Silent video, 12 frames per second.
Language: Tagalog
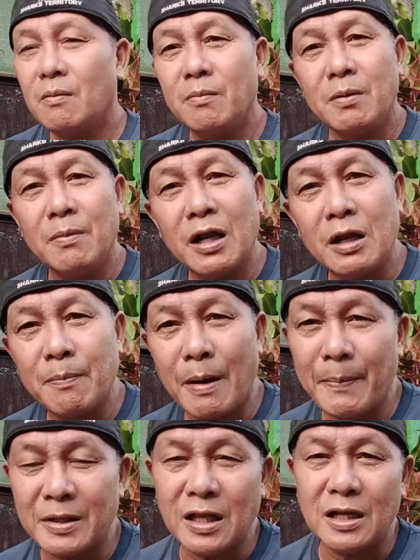May mga
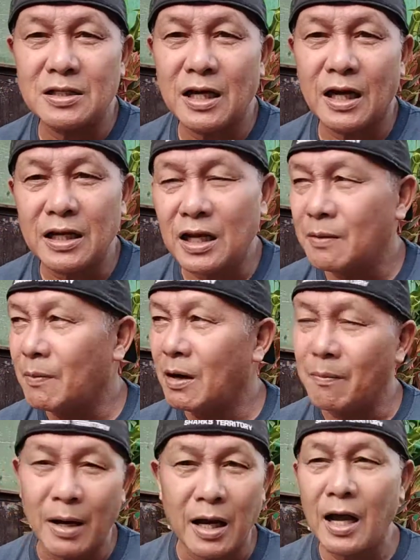nagpapadala sa kanila mga
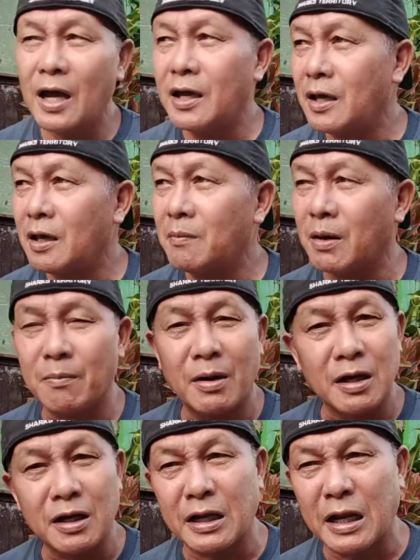bagahe, may
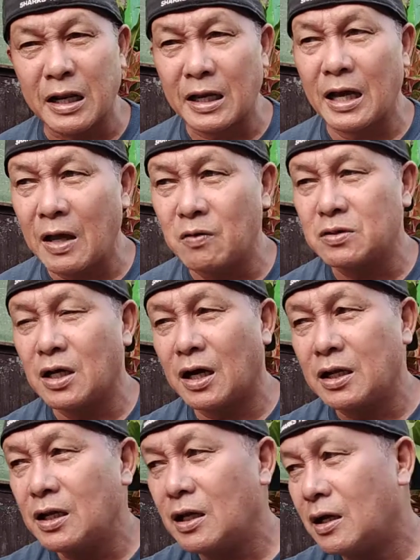mga nagre-regalo sa
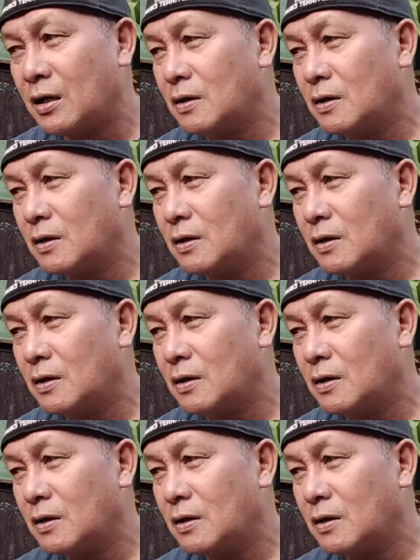kanila.